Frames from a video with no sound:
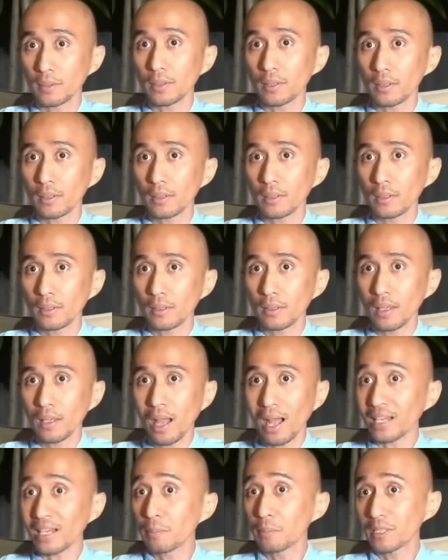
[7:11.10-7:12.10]
Betul.
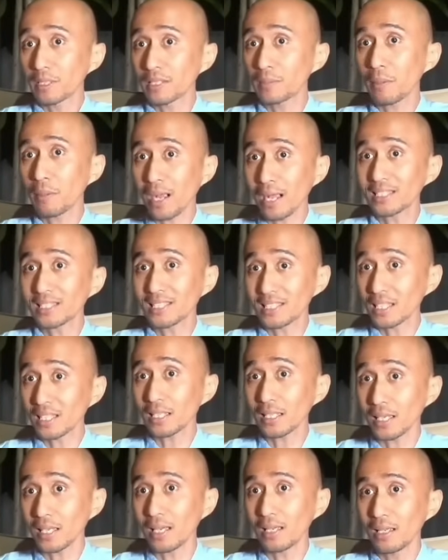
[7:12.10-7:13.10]
Anda berterima kasih
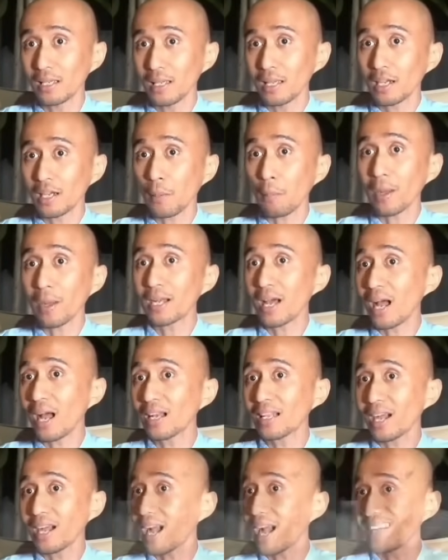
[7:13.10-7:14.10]
sering ya kepada
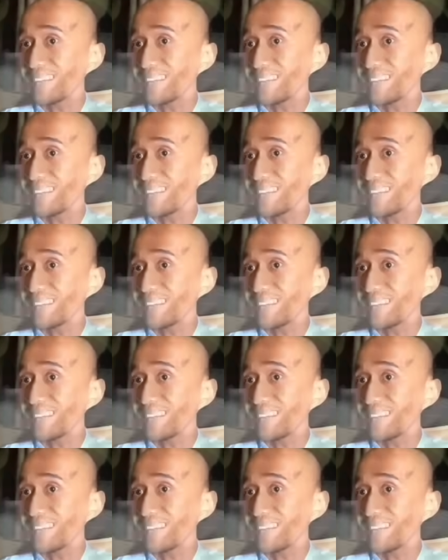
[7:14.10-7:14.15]
hal